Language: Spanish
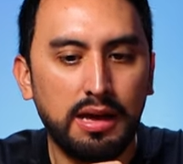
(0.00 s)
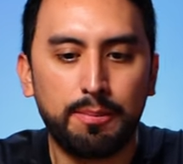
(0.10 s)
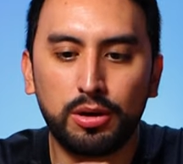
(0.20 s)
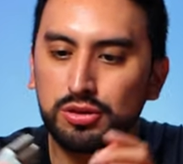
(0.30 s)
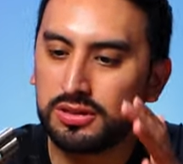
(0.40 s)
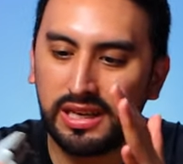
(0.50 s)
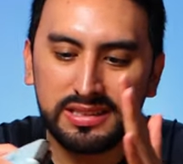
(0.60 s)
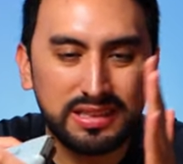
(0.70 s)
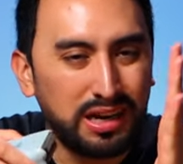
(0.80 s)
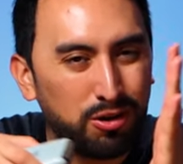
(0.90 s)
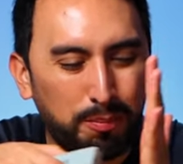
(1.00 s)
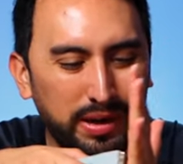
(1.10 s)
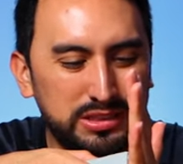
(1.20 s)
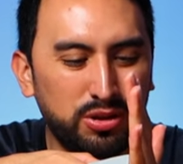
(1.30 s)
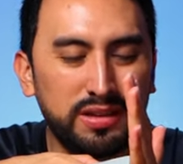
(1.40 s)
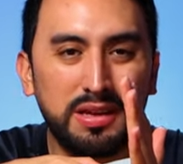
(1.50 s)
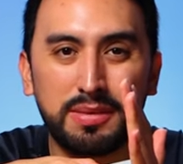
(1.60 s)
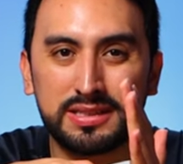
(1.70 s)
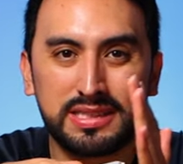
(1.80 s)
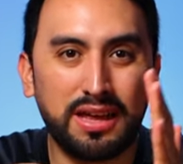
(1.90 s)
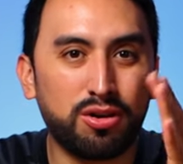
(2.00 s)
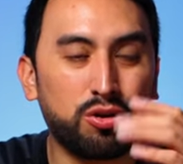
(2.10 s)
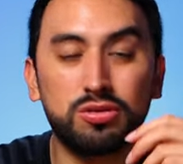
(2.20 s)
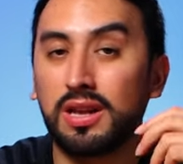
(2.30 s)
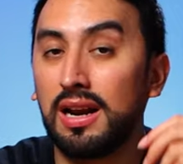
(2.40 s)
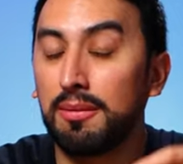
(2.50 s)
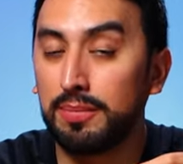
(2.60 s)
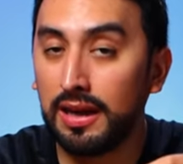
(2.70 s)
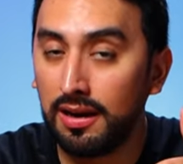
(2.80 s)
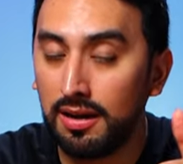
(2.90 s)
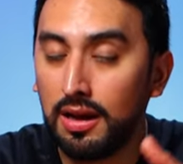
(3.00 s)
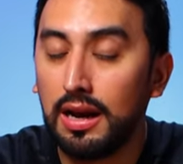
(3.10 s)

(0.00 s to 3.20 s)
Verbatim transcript: Pero si ustedes lo presionan demasiado contra la piel,